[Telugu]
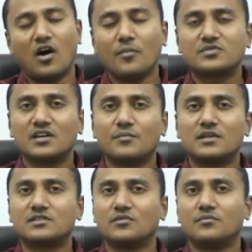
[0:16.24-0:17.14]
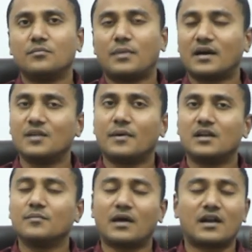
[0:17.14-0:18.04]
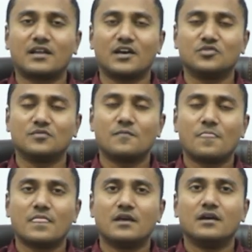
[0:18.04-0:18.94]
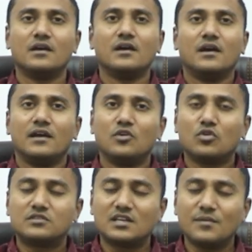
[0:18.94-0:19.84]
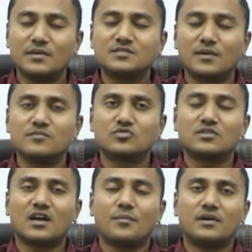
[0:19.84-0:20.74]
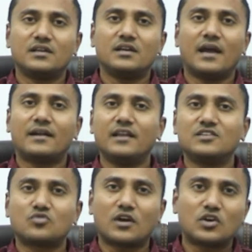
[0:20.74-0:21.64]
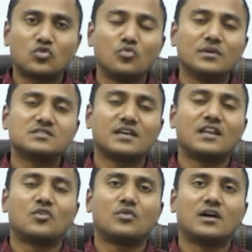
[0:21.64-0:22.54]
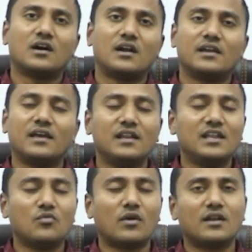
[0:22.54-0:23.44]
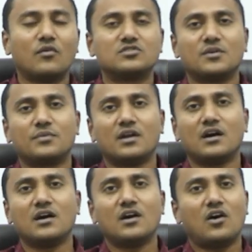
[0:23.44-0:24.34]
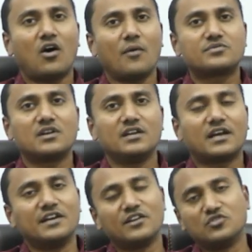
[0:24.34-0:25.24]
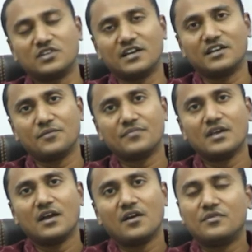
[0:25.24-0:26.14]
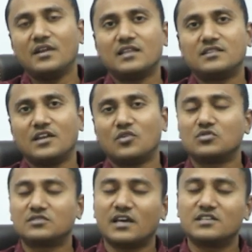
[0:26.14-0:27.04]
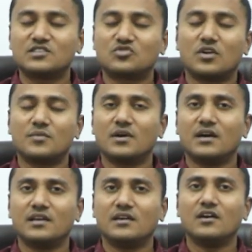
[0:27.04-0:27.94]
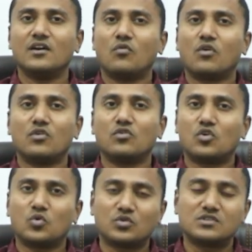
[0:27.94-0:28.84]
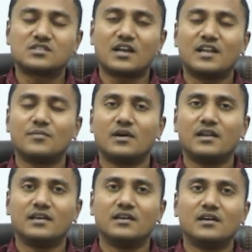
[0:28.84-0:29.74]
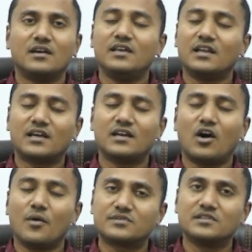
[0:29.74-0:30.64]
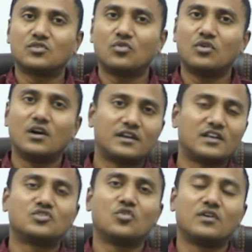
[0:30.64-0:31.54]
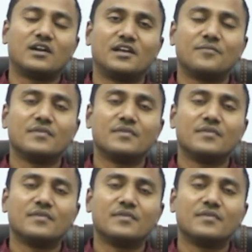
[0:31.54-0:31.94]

ఆప్షనల్ మాత్రం పక్కన పెట్టడం కరెక్ట్ కాదు ఇంకో త్రీ మంత్స్ ఫిలిమ్స్ ఉంది కాబట్టి అట్లీస్ట్ ఒక టూ మంత్స్ అయినా కూడా డైలీ వన్ అవర్ చొప్పున ఆప్షనల్ని కంటిన్యూ చేయండి వీలైతే నోట్స్ తయారు చేసుకోవడం కానీ ఒక వన్ ఆర్ టూ క్వశ్చన్స్ రాయడం కానీ ఈ రకంగా ఆప్షన్లతో టచ్లో ఉంటుంది